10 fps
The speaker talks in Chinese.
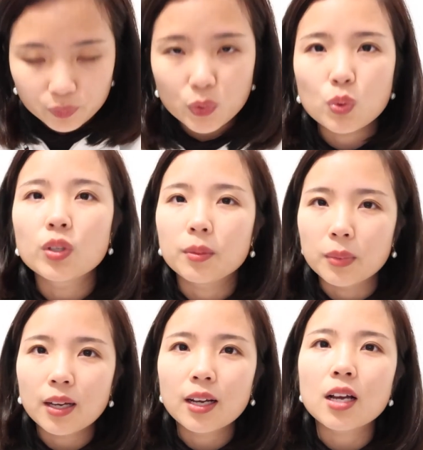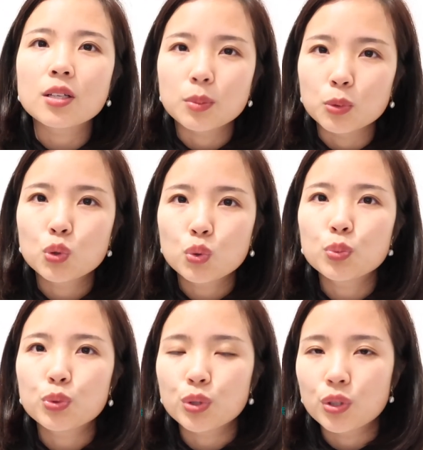所以你们看看，你们需
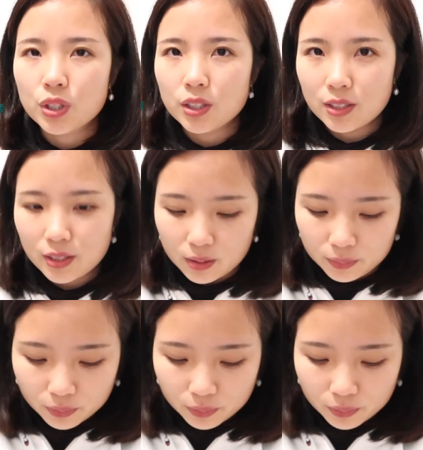不需要这个扔掉？